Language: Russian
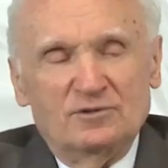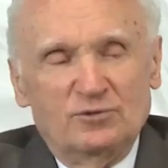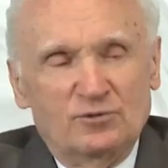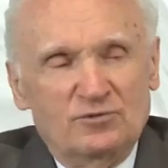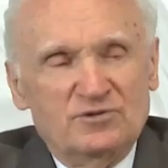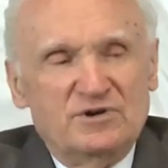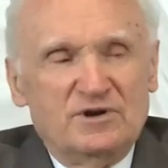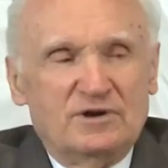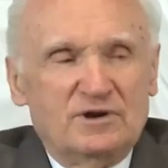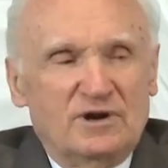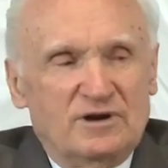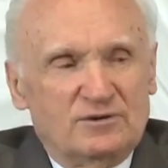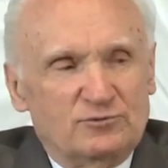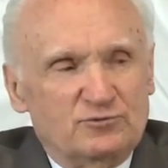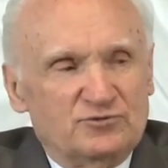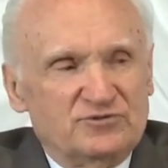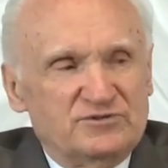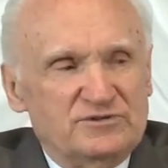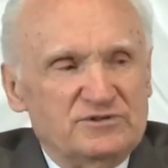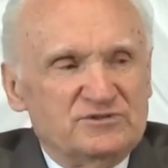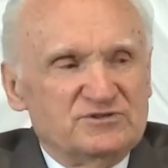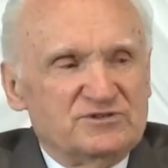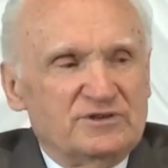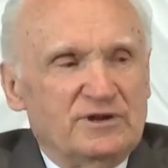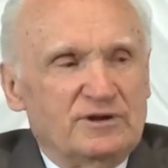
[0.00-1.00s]
Ну, никак
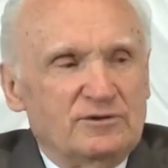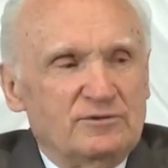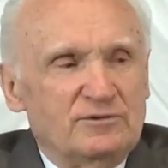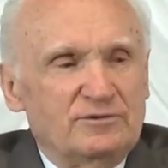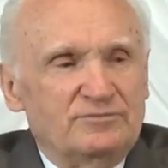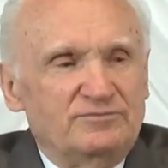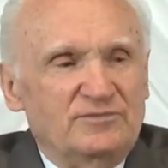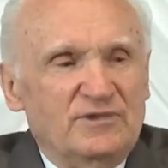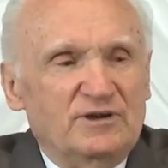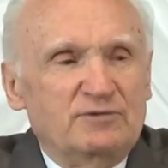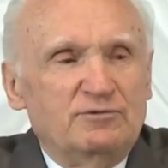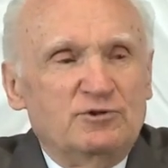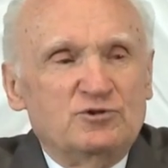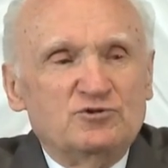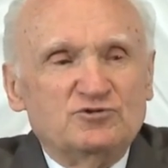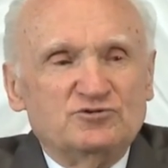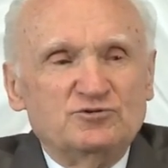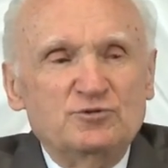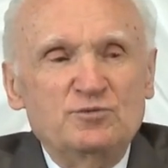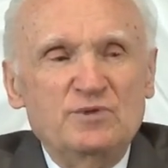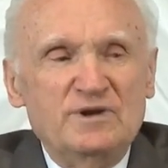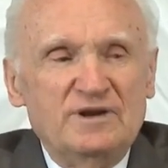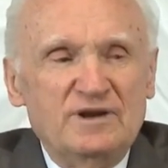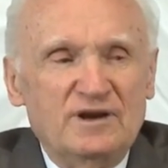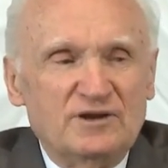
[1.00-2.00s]
уж, не знаю. И говорю,
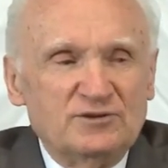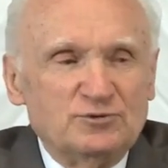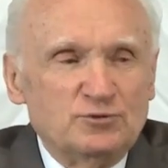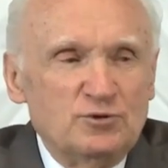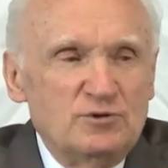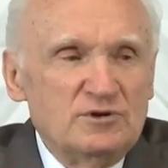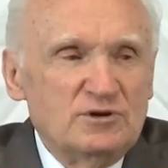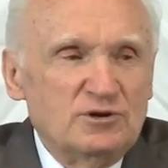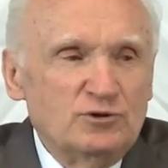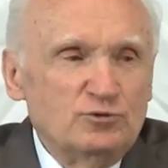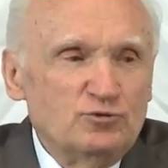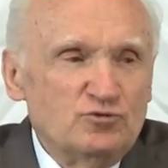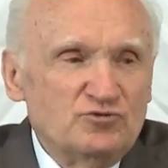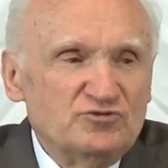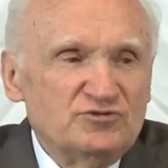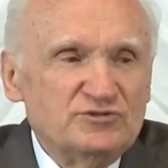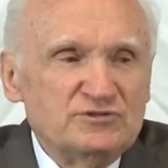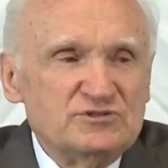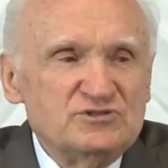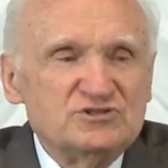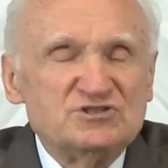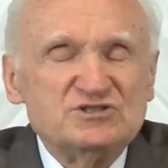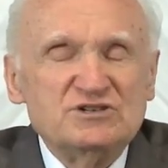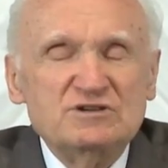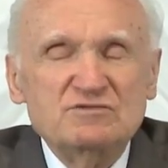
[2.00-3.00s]
что меня только
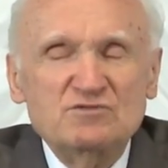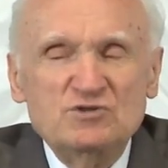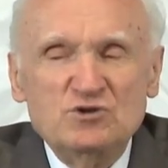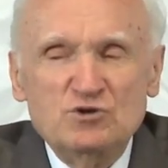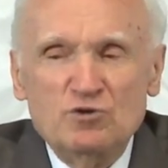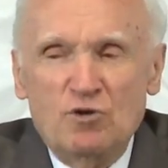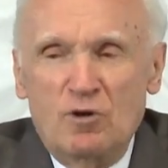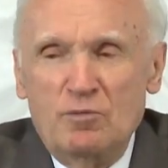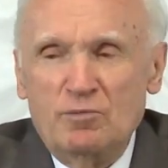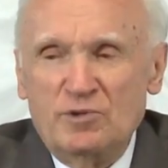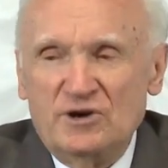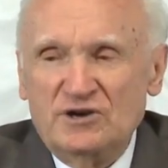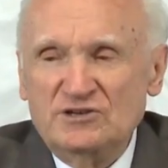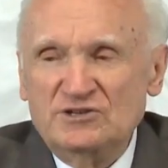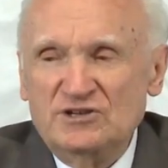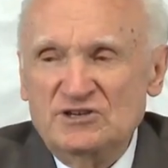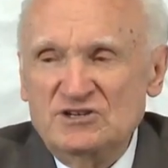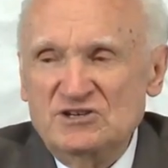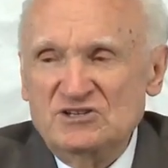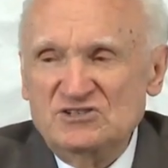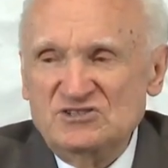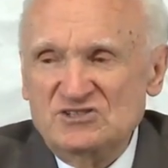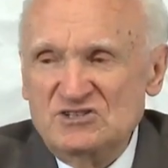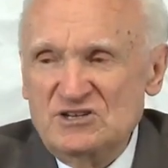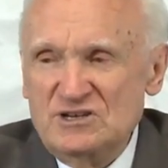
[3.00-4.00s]
нужно живьем
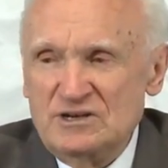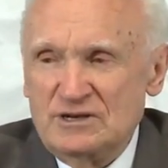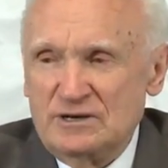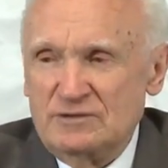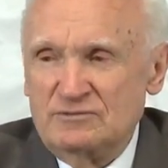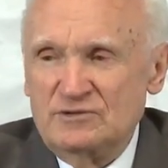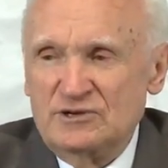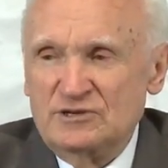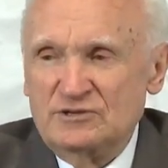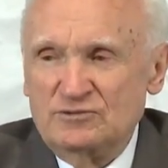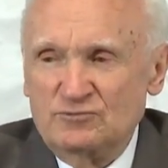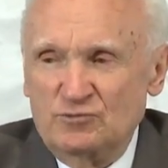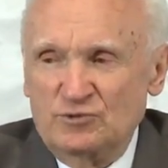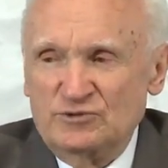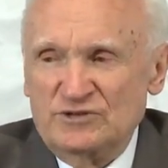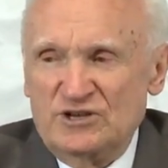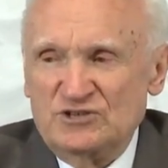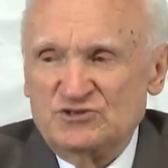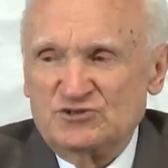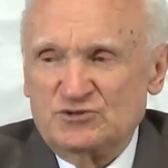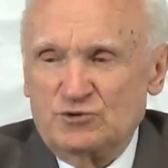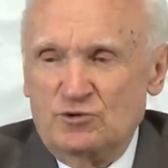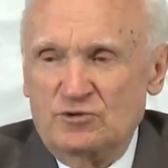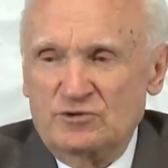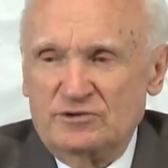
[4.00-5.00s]
канонизировать, ну,
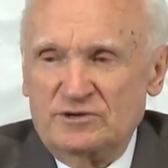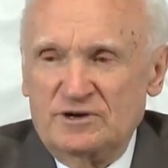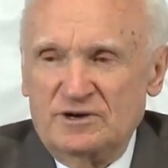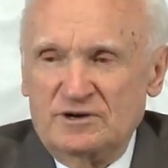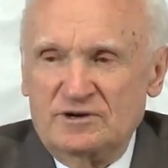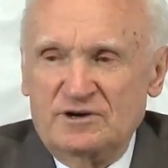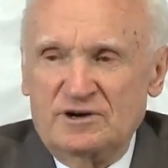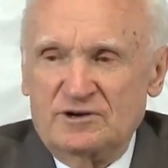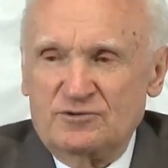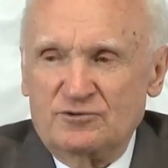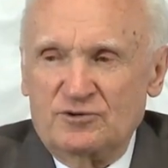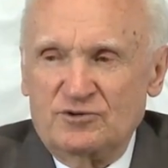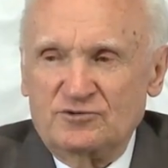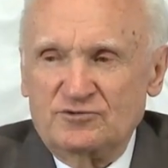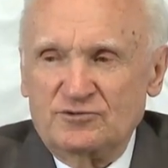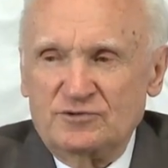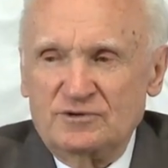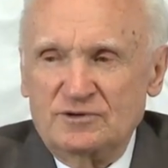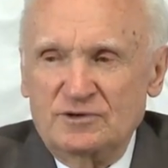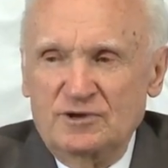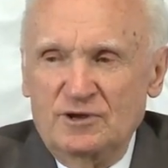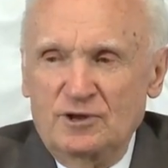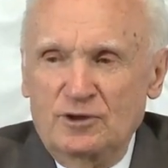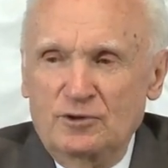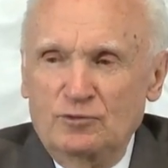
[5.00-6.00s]
насколько я хорош.
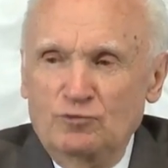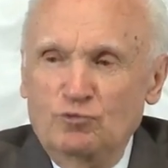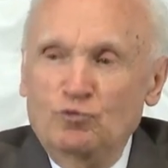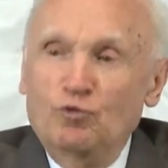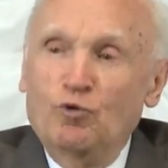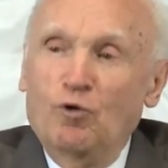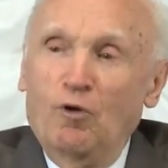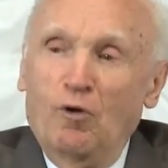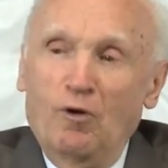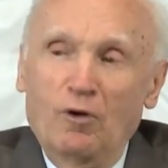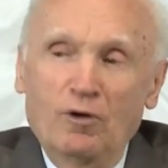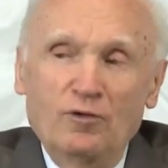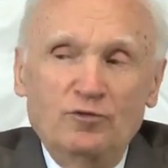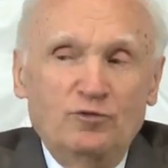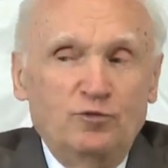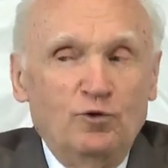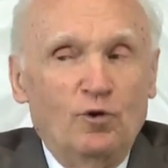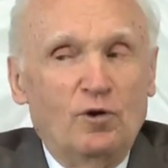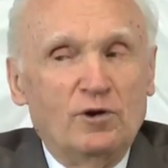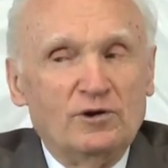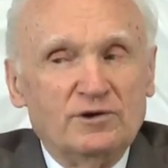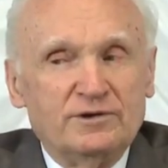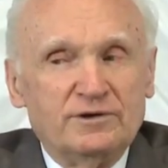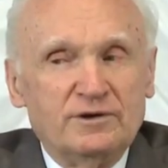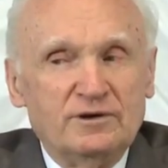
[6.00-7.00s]
Но
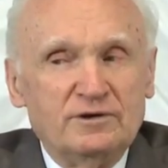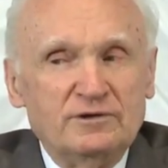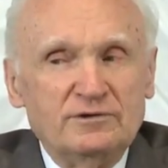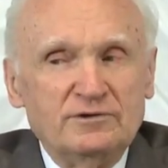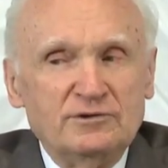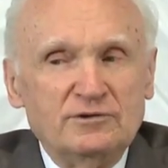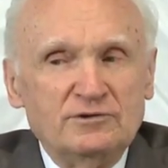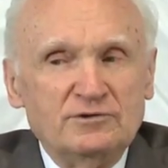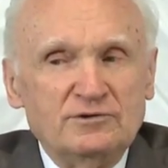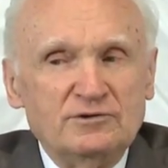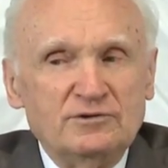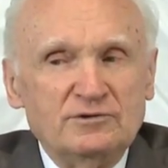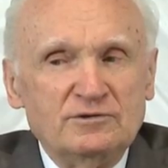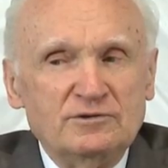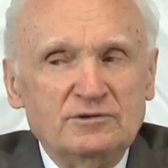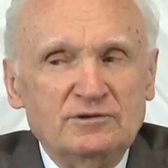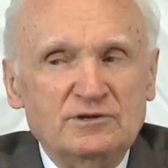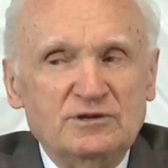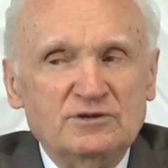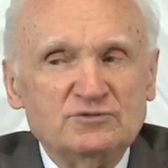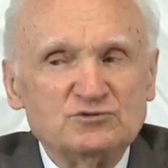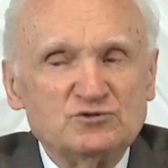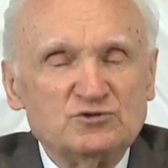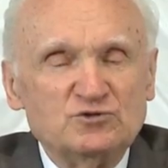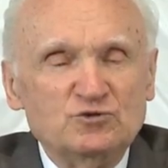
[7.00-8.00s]
только
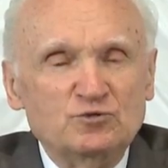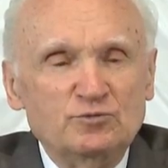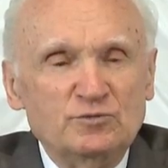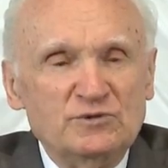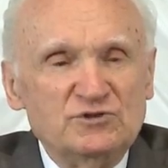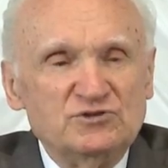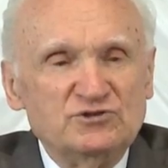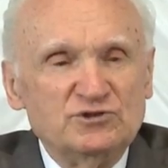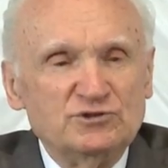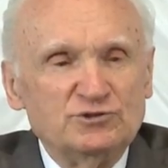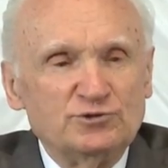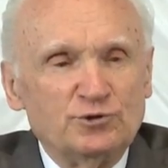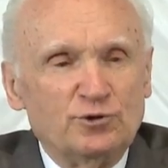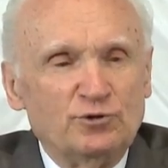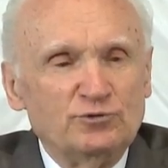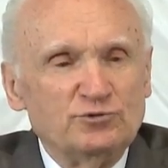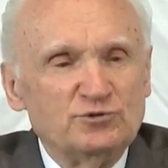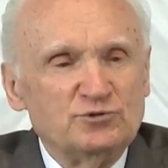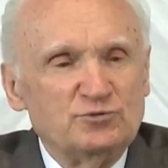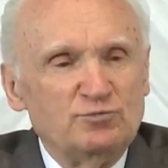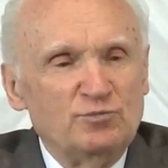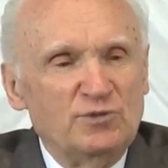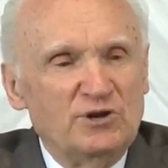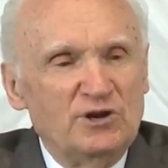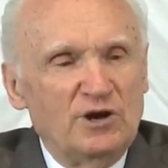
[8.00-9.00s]
не вздумайте
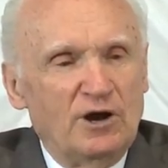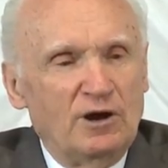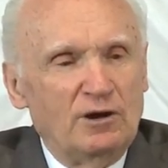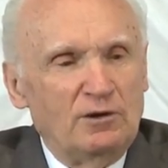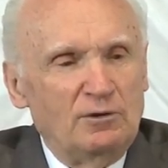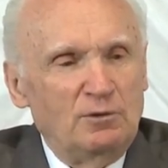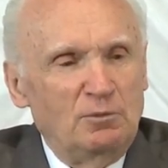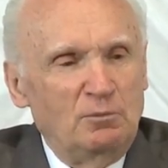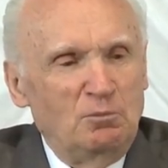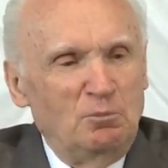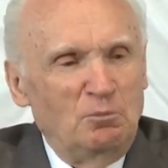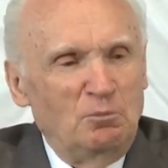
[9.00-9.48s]
тронуть меня.